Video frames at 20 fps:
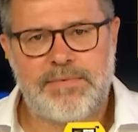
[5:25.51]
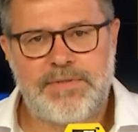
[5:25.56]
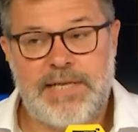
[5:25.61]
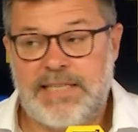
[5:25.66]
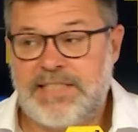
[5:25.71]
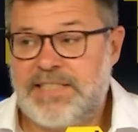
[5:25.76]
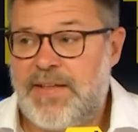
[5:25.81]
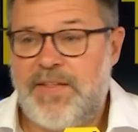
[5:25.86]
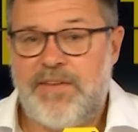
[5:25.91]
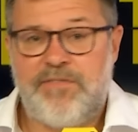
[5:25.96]

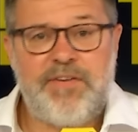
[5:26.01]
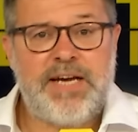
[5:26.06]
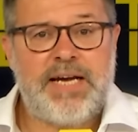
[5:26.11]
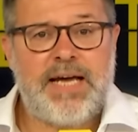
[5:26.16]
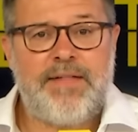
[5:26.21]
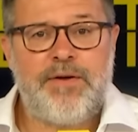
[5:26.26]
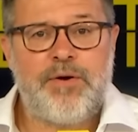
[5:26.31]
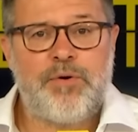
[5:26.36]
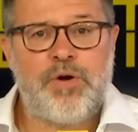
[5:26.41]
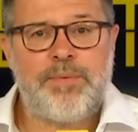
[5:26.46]
Serse de
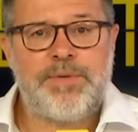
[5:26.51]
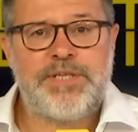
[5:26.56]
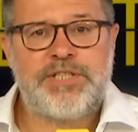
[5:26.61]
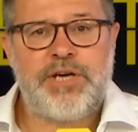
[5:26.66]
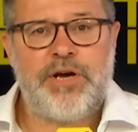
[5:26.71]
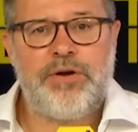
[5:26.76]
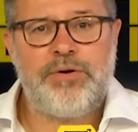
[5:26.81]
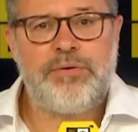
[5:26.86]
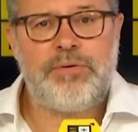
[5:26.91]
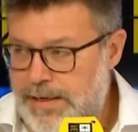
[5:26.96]
fija de
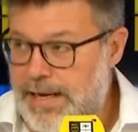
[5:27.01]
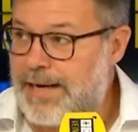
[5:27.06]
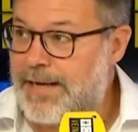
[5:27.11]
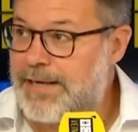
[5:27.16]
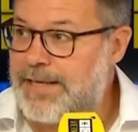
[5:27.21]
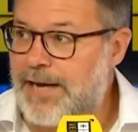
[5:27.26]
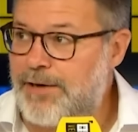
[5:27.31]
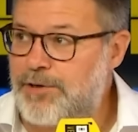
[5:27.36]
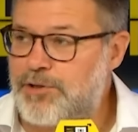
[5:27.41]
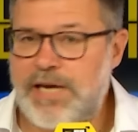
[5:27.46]
Eurovisión, que
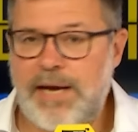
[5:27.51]
Arguiñano